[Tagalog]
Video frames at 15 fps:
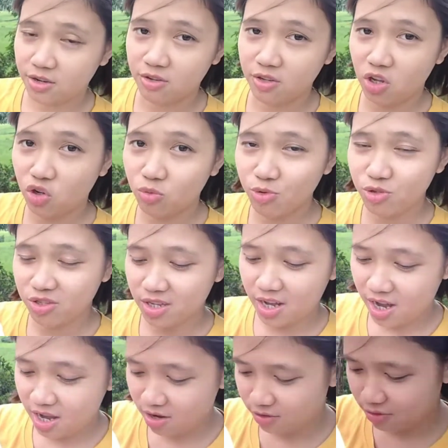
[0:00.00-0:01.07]
O, oh, naubos na
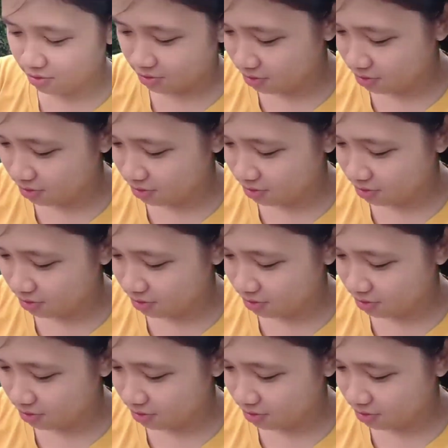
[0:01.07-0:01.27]
nga, Oh.